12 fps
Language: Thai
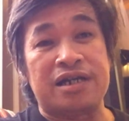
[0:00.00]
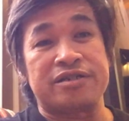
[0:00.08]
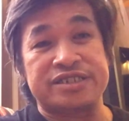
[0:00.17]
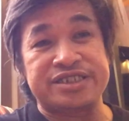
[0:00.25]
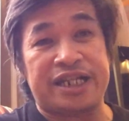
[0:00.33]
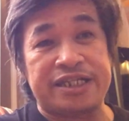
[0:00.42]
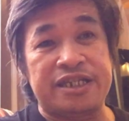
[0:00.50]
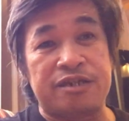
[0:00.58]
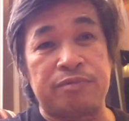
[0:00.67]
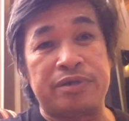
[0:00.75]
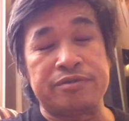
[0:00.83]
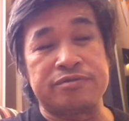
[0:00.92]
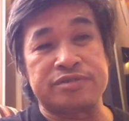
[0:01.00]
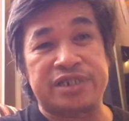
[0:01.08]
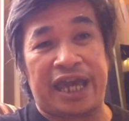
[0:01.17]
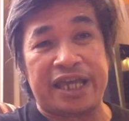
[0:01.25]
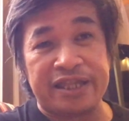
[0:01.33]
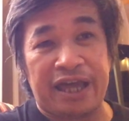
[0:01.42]
Resident Evil
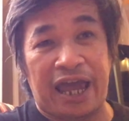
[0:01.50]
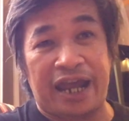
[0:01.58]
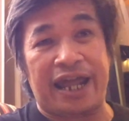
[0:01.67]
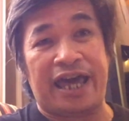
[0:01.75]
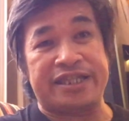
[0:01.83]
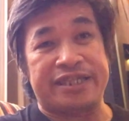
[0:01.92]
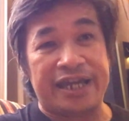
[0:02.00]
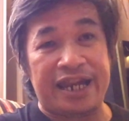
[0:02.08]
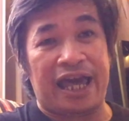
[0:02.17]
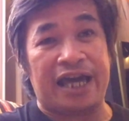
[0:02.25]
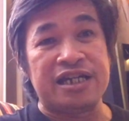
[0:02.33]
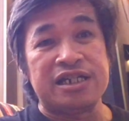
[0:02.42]
Death Island นี่แหละ